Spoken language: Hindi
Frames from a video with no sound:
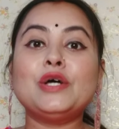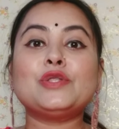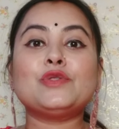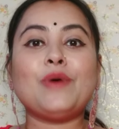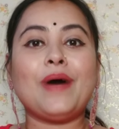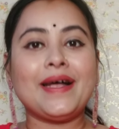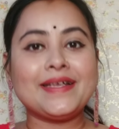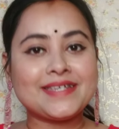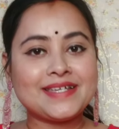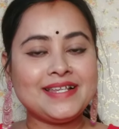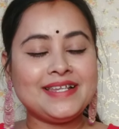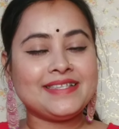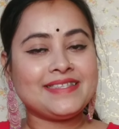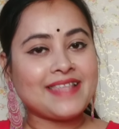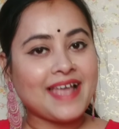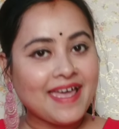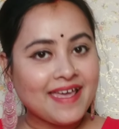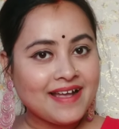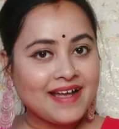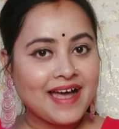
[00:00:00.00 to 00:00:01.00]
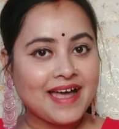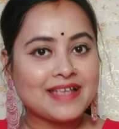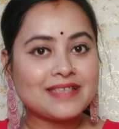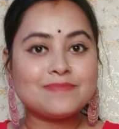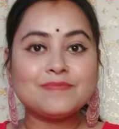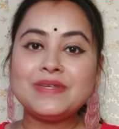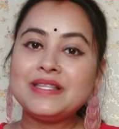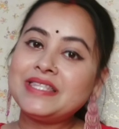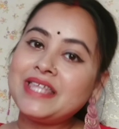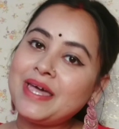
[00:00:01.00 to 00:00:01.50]
तो आज के लिए इतना ही गाइज
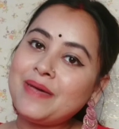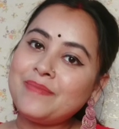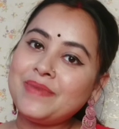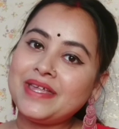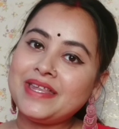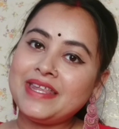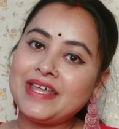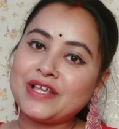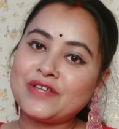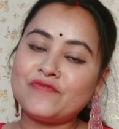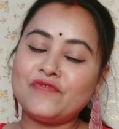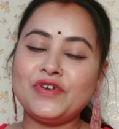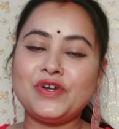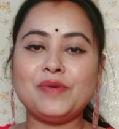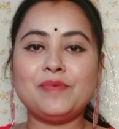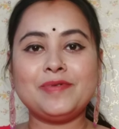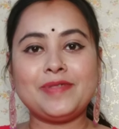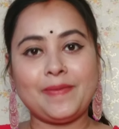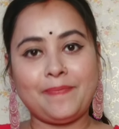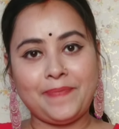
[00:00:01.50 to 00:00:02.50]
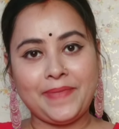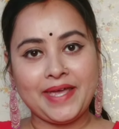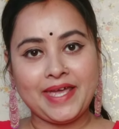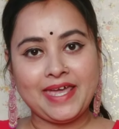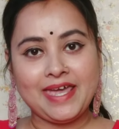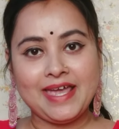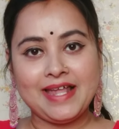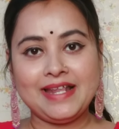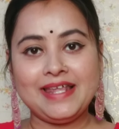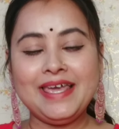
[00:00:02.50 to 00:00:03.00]
मिलते हैं मेरे नेक्स्ट वीडियो में तब तक
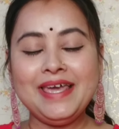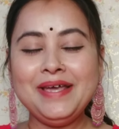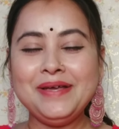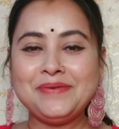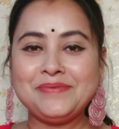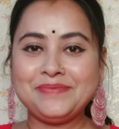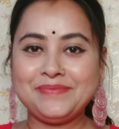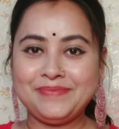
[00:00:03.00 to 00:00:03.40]
के लिए